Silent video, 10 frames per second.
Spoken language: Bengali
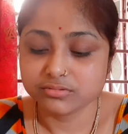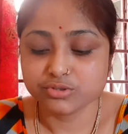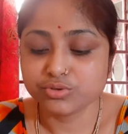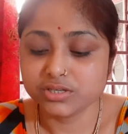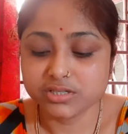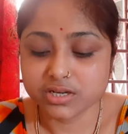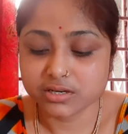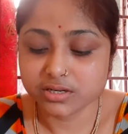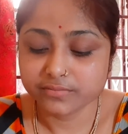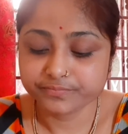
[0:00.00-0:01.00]
শরীর ঠিক
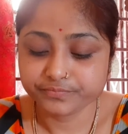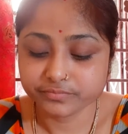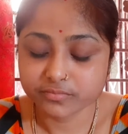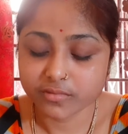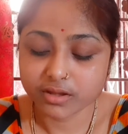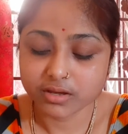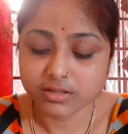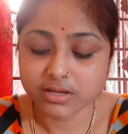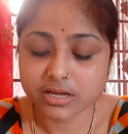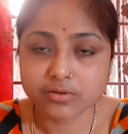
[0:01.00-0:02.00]
নেই
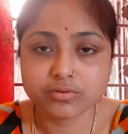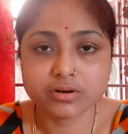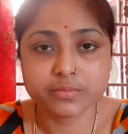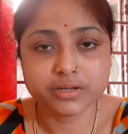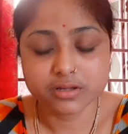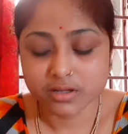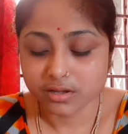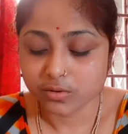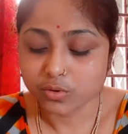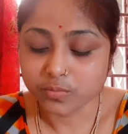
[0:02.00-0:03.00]
এদিকে এখন আমি
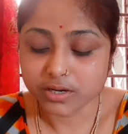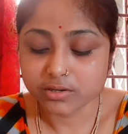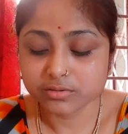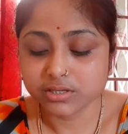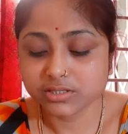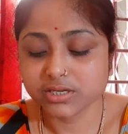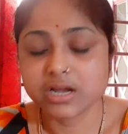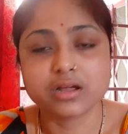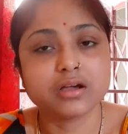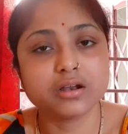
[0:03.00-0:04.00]
গোপালেরও দেখছি
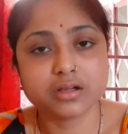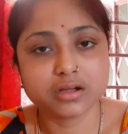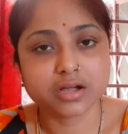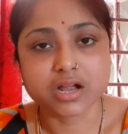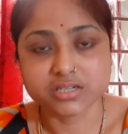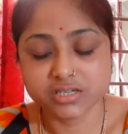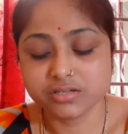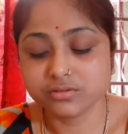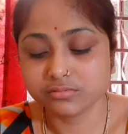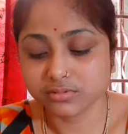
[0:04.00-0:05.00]
হালকা হালকা কাশি
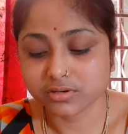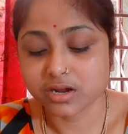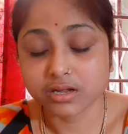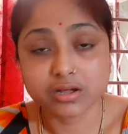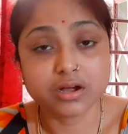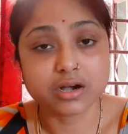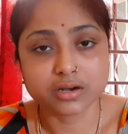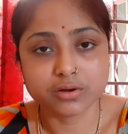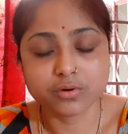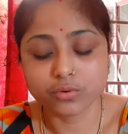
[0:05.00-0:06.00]
হালকা
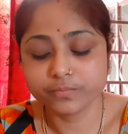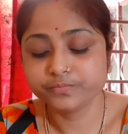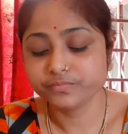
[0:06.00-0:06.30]
গাটা গরম